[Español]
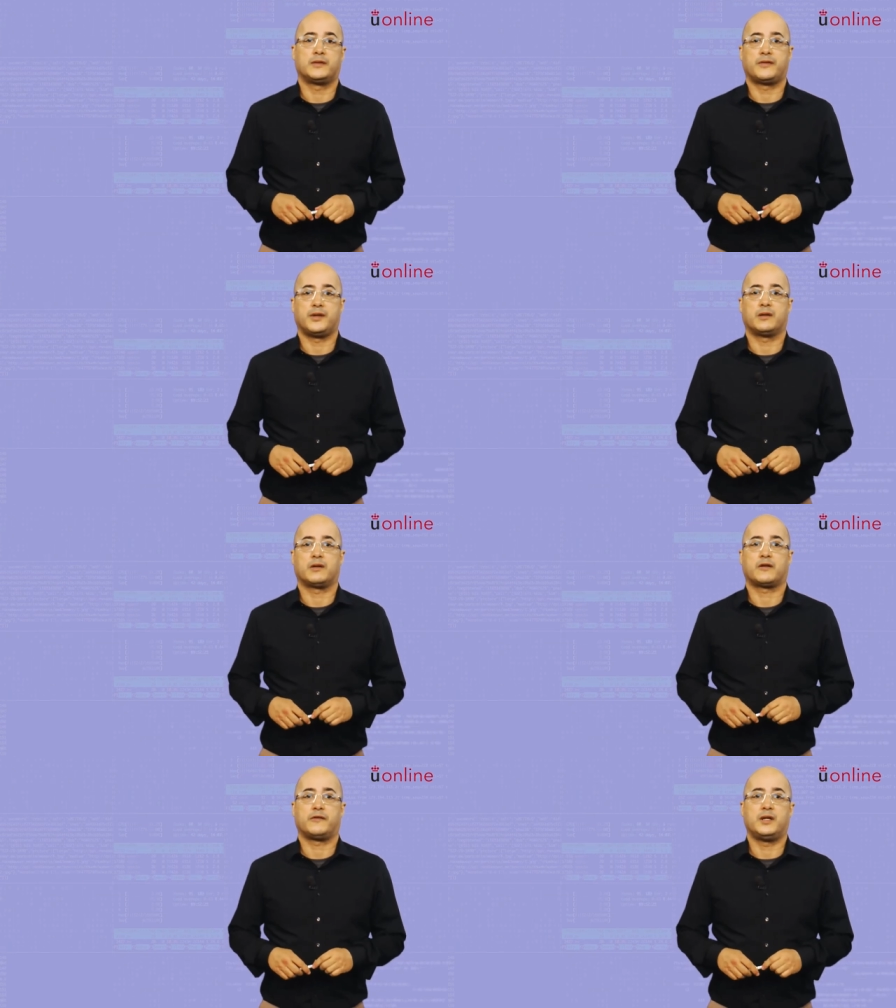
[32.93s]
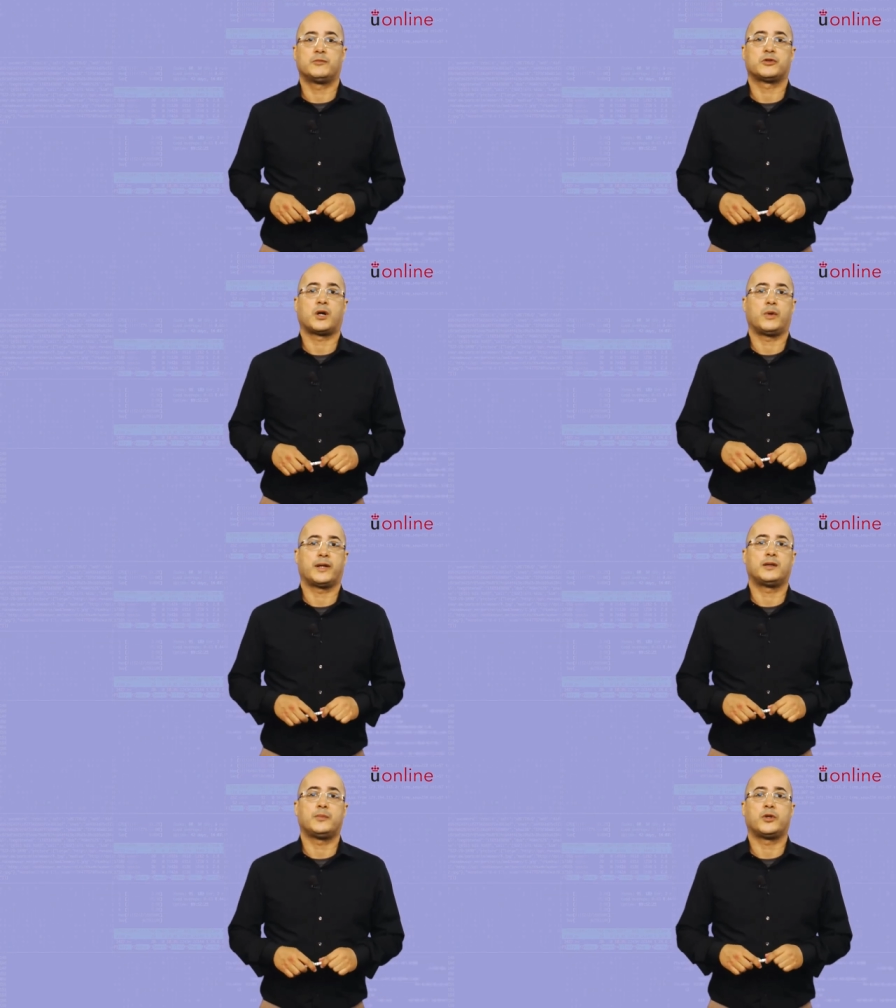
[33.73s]
es decir, nos referimos a
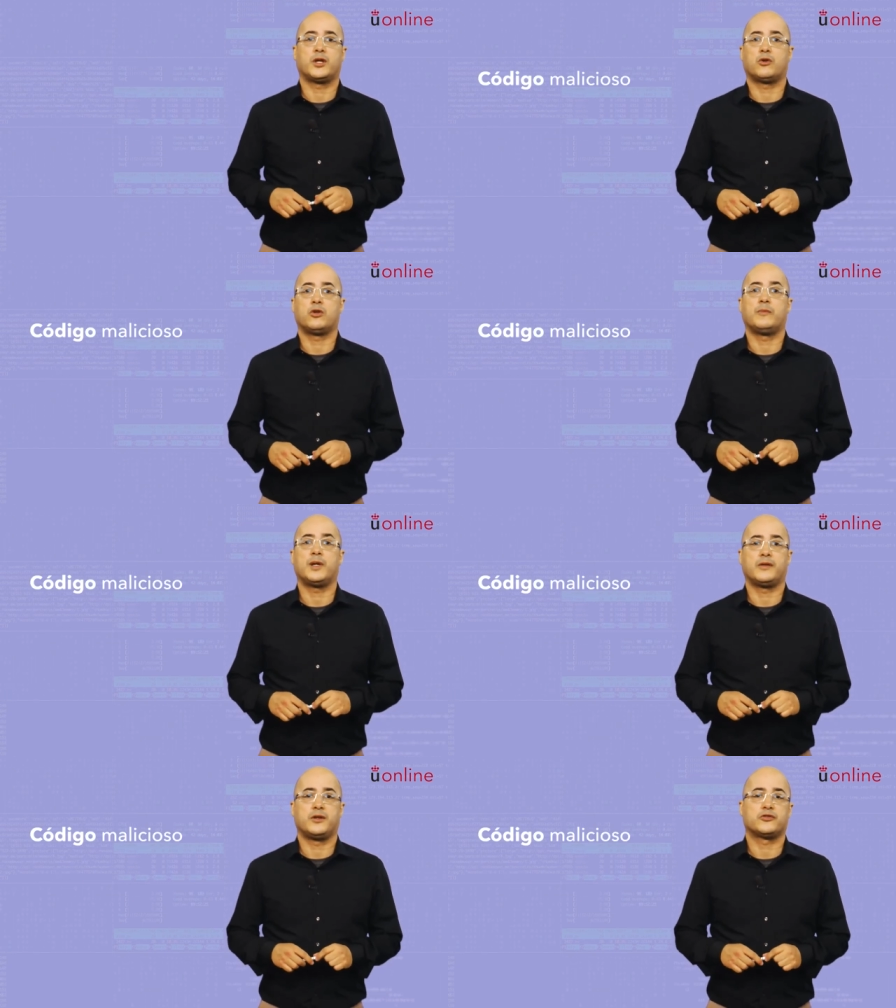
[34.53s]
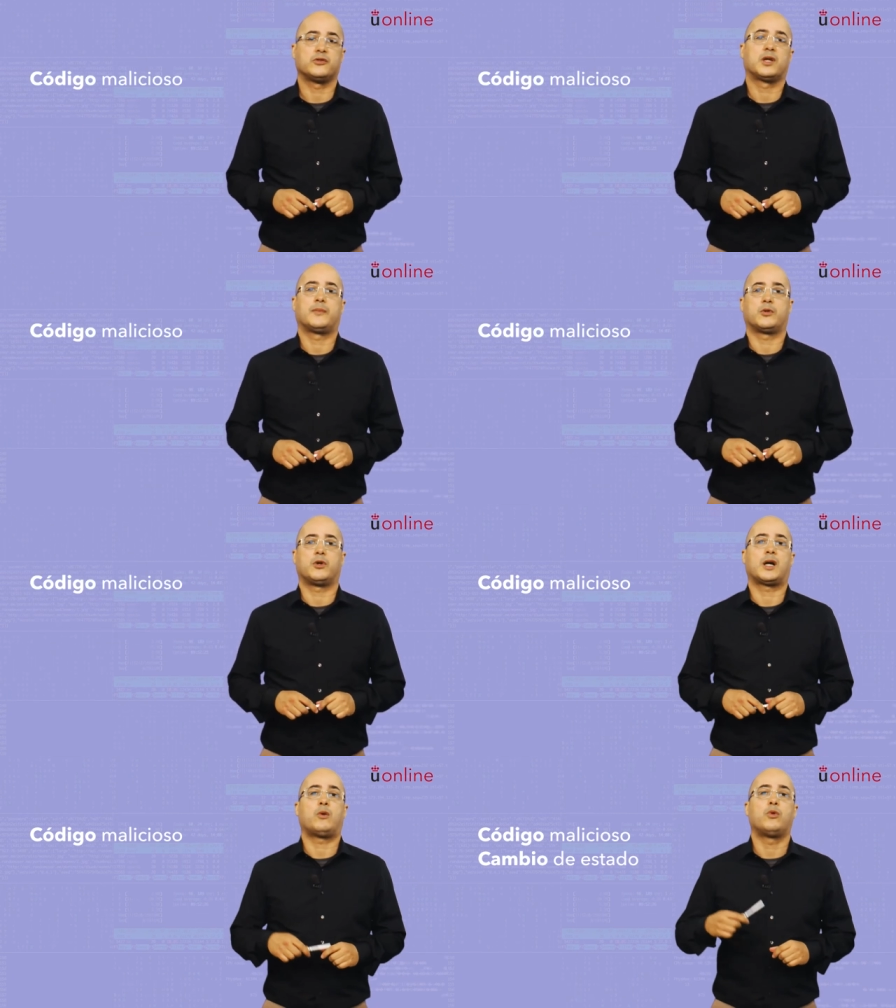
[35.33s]
cualquier tipo de código malicioso que
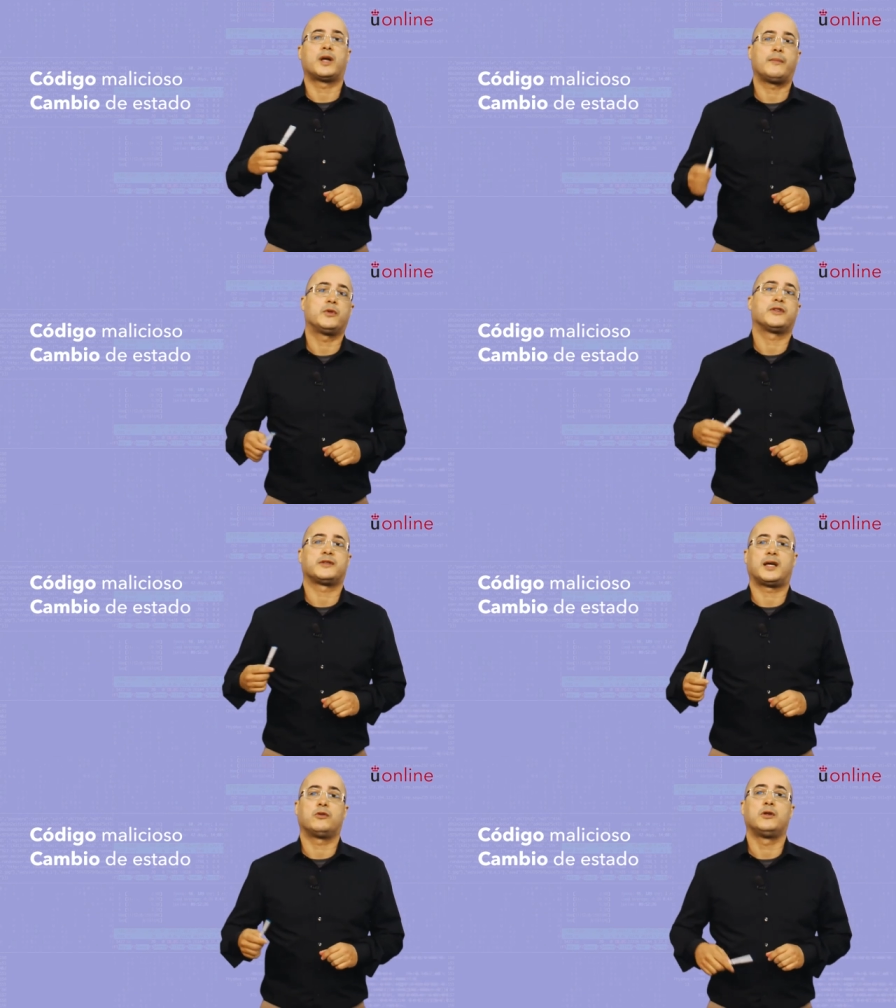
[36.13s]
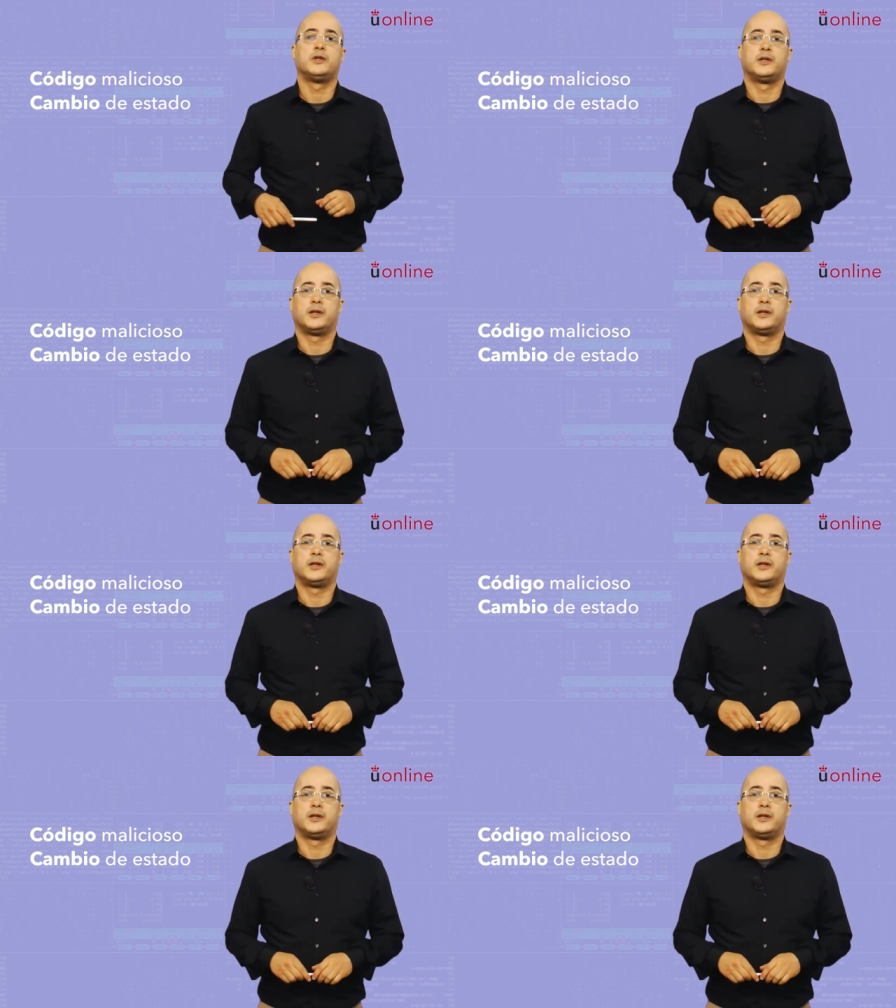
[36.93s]
provoca un cambio de estado